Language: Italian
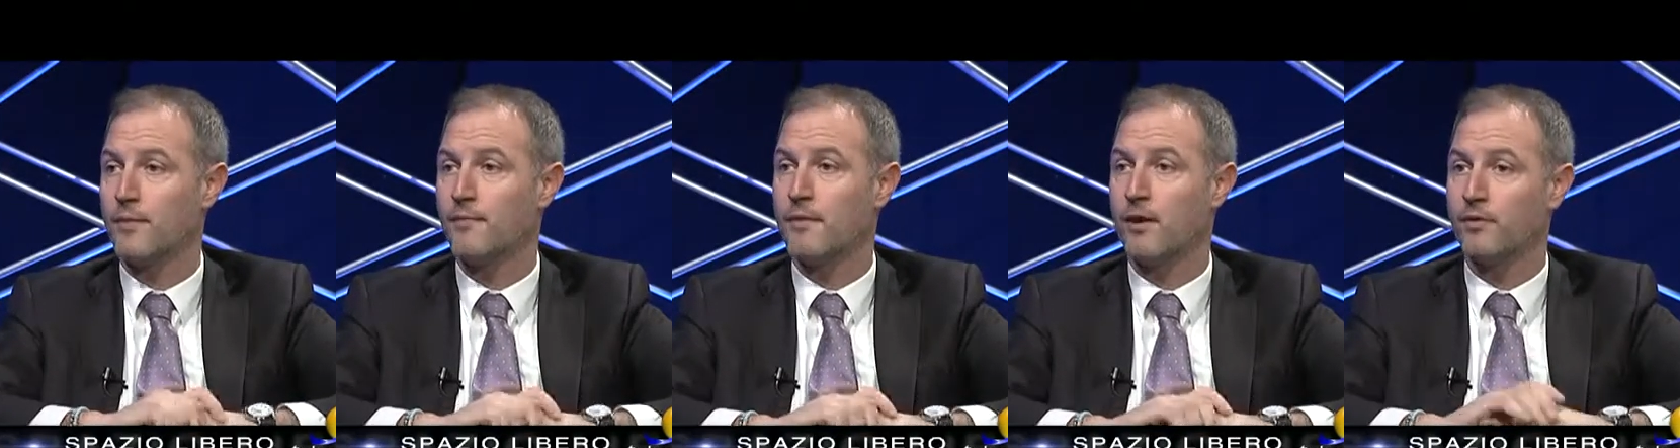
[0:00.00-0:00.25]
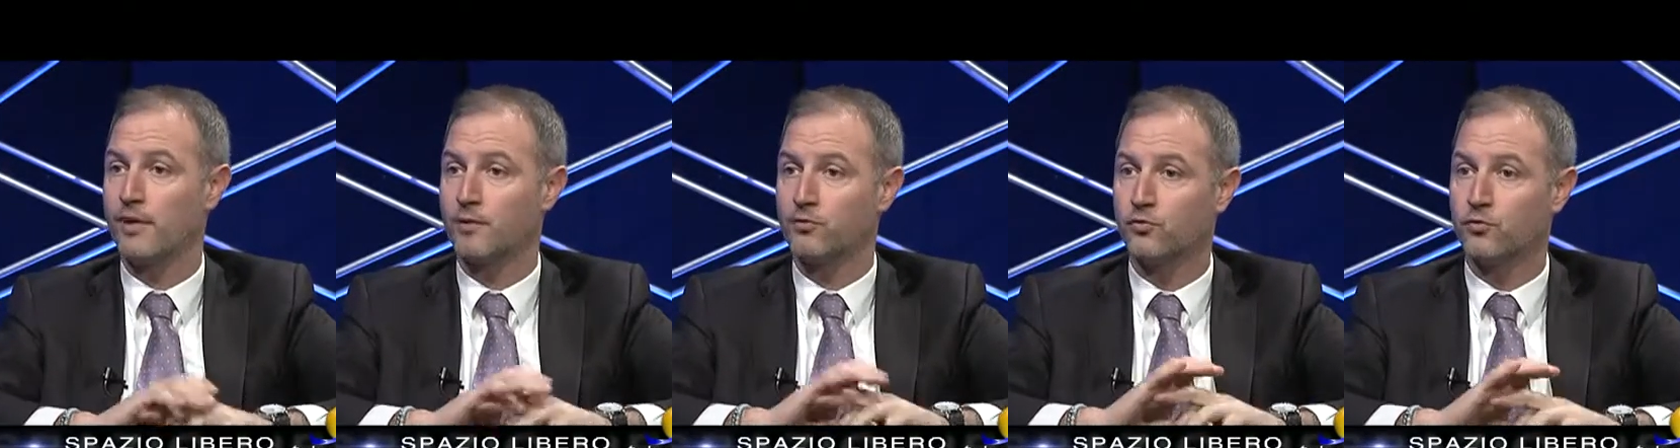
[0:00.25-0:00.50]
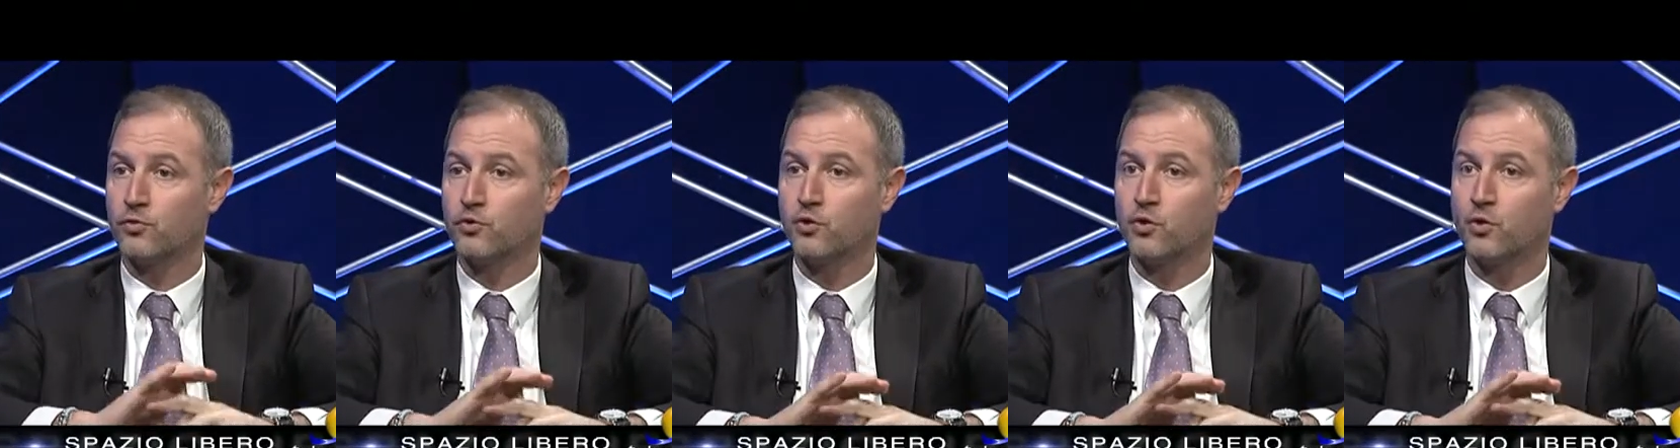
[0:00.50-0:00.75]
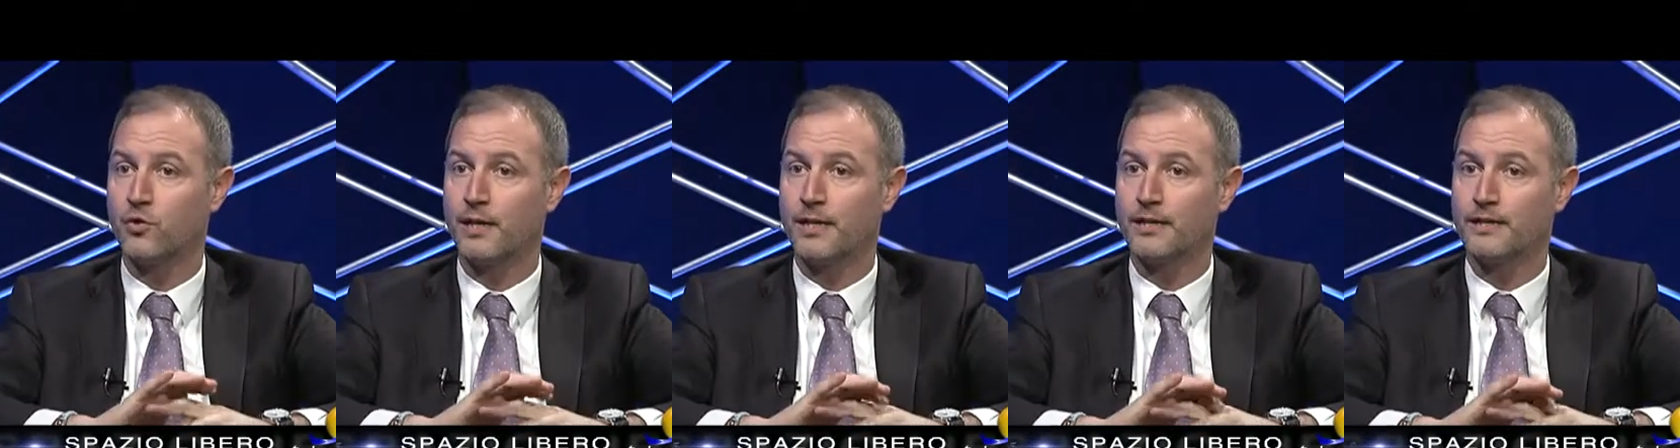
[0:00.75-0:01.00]
ma una
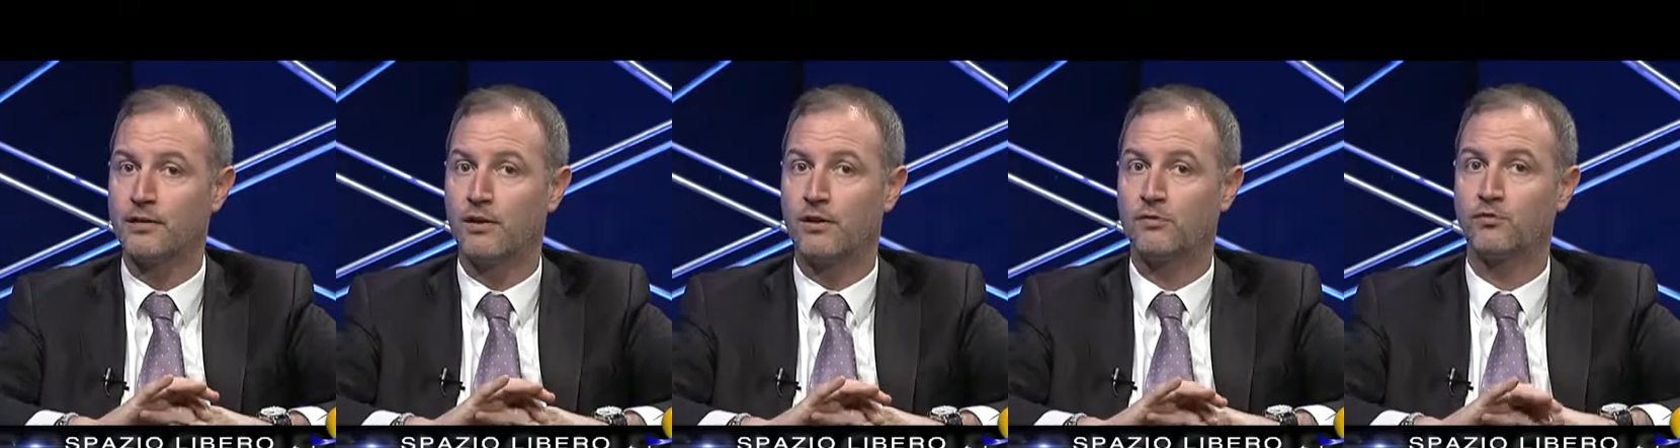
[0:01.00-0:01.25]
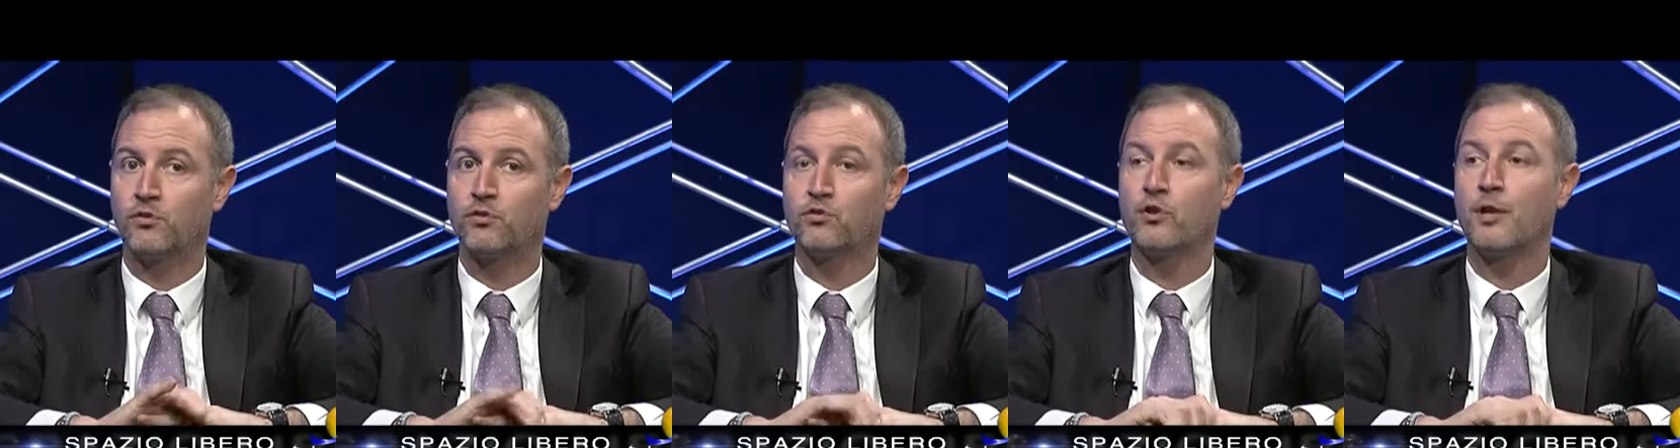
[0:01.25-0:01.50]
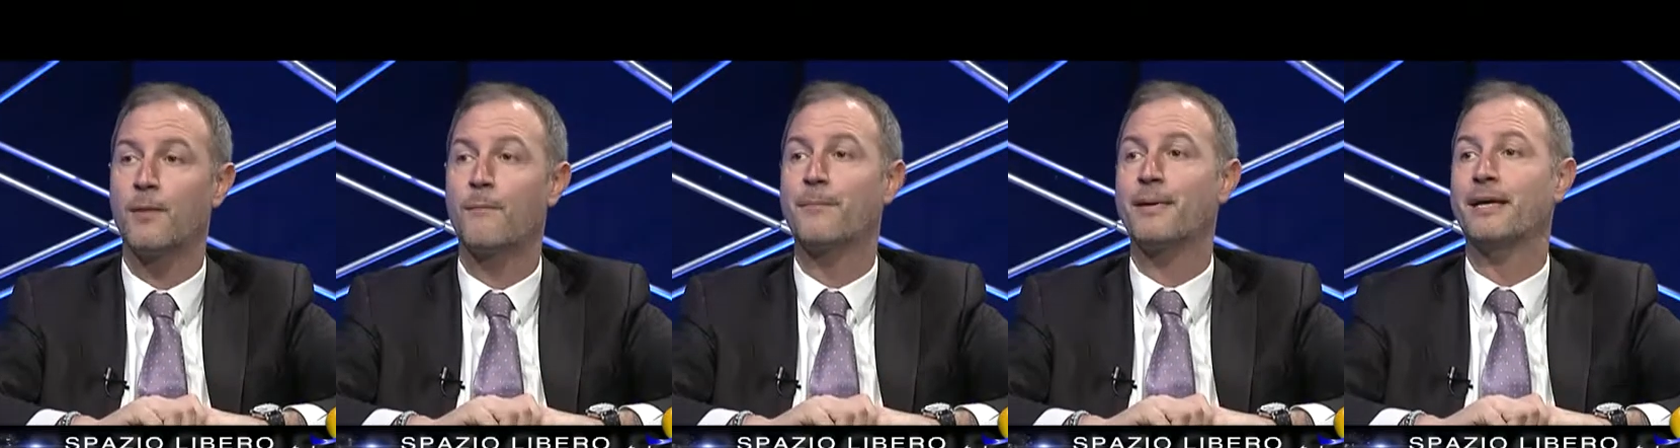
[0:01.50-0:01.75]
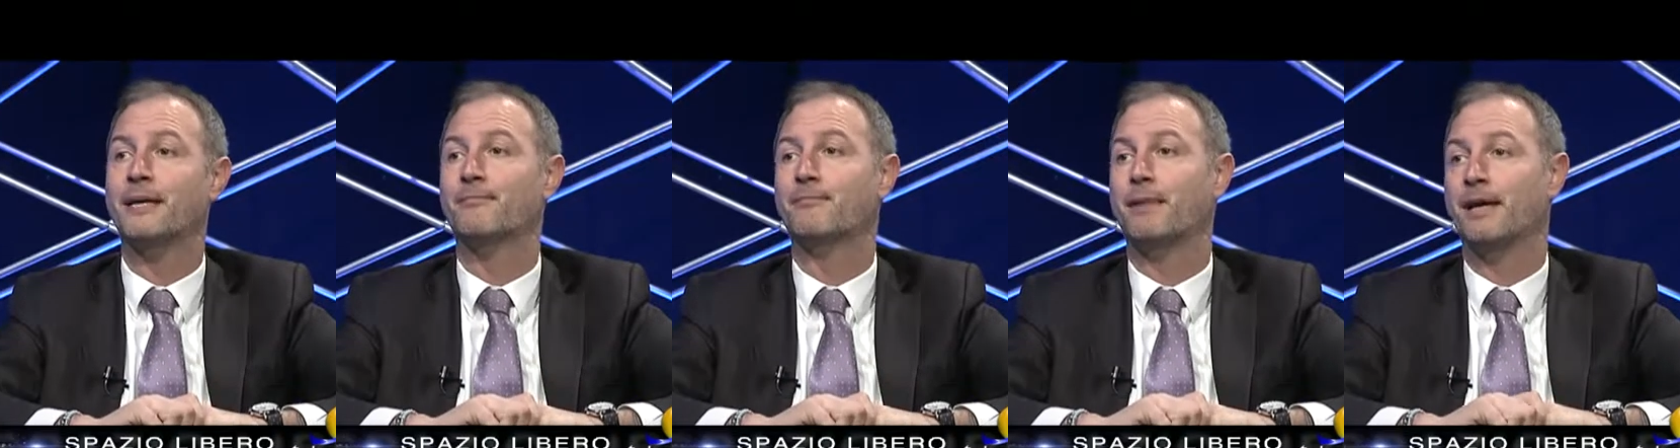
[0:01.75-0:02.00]
soluzione che sia una soluzione
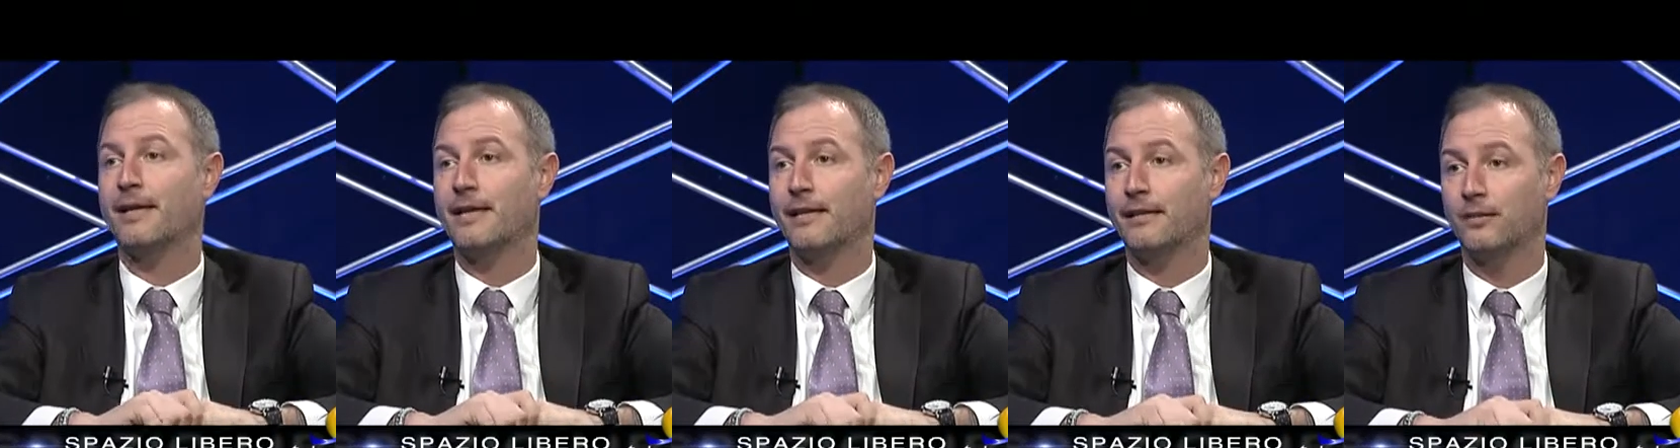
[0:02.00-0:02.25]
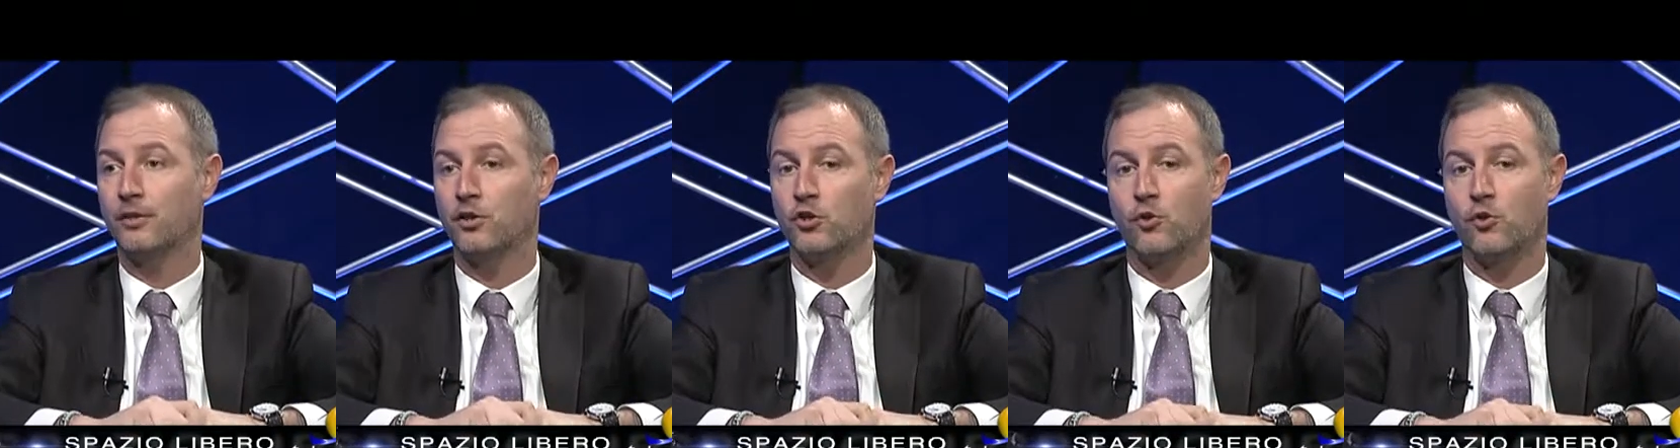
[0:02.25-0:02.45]
permanente.